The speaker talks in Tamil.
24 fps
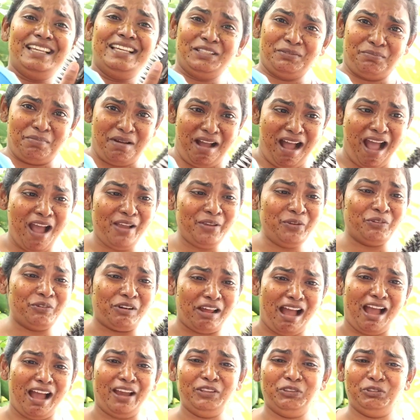இது
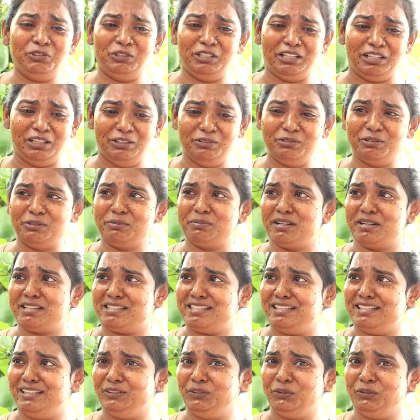மாயோட ஆய் துணி கழுவுற
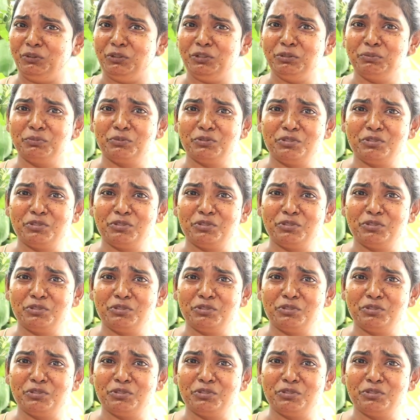பிரச்சு இத கூட